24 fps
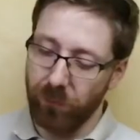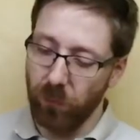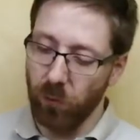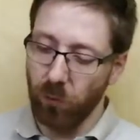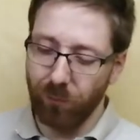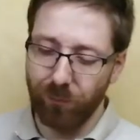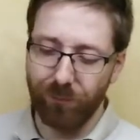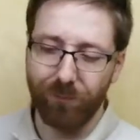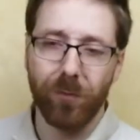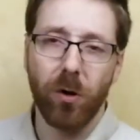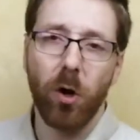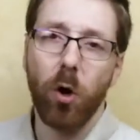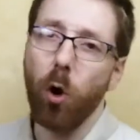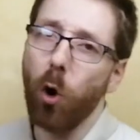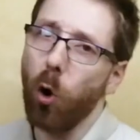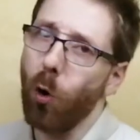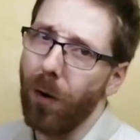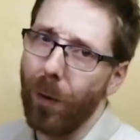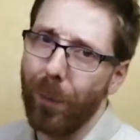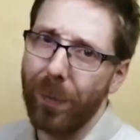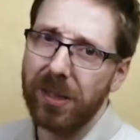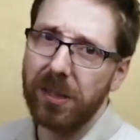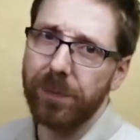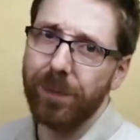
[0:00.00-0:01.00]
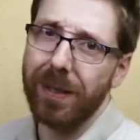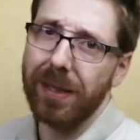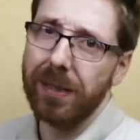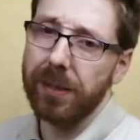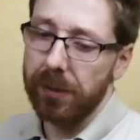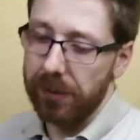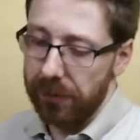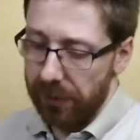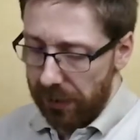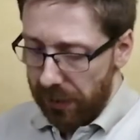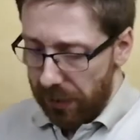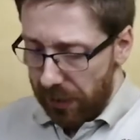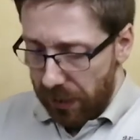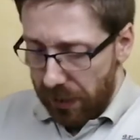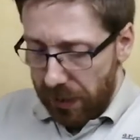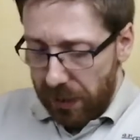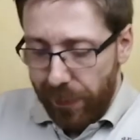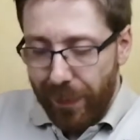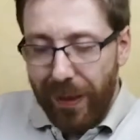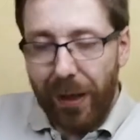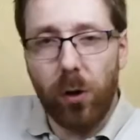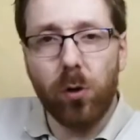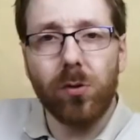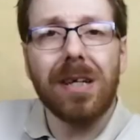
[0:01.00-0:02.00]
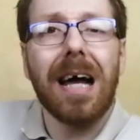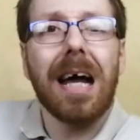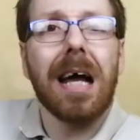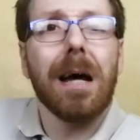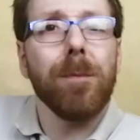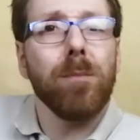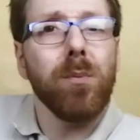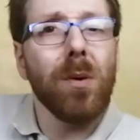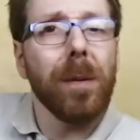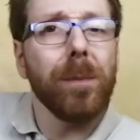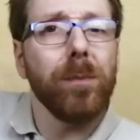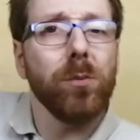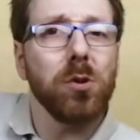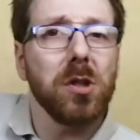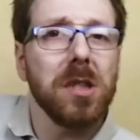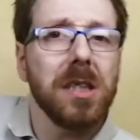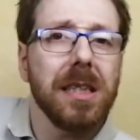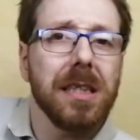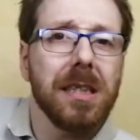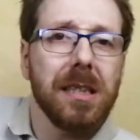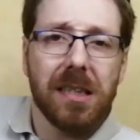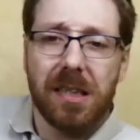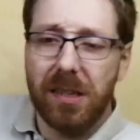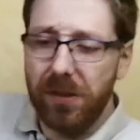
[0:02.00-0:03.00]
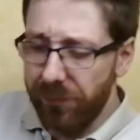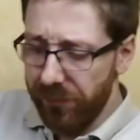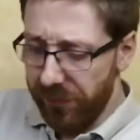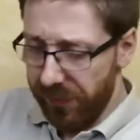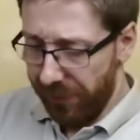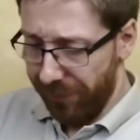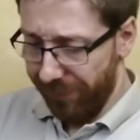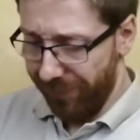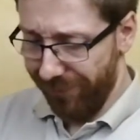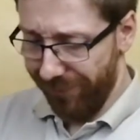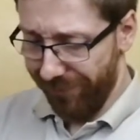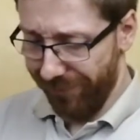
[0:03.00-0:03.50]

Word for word: Bon, on va pas se plaindre. Par contre, un point positif,